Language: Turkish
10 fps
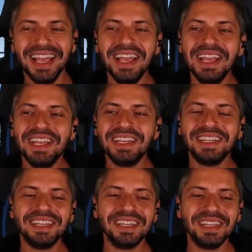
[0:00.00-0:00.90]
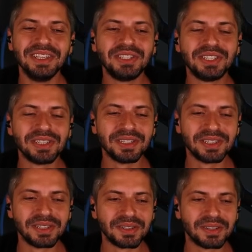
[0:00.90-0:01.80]
falan istiyorlar. Kostic,
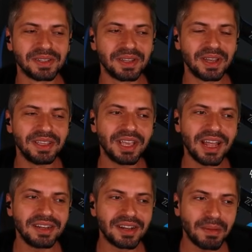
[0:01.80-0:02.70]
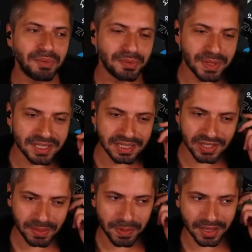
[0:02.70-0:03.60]
Rabio. Yani Rabio
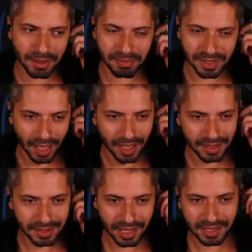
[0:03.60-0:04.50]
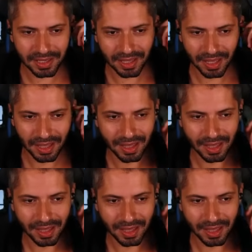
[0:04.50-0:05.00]
besleyecek bir adam mı? Değil ki.